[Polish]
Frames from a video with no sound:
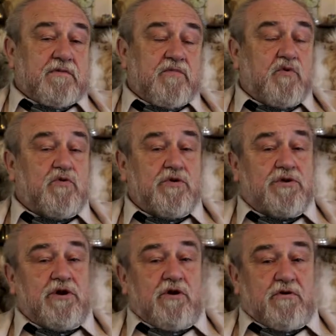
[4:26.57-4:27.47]
Był
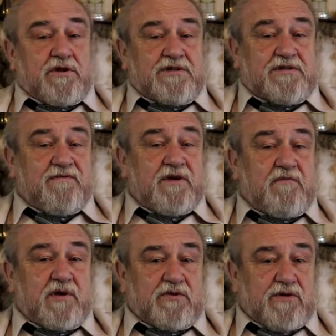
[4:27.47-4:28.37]
krótki okres Stefana
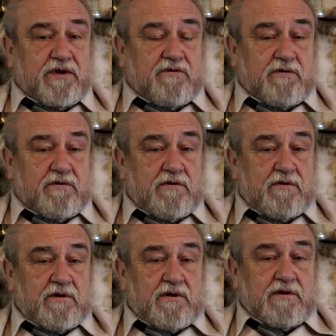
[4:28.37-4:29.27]
Batorego,
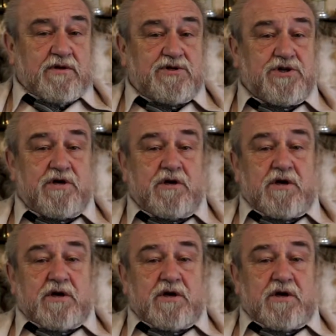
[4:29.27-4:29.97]
gdzie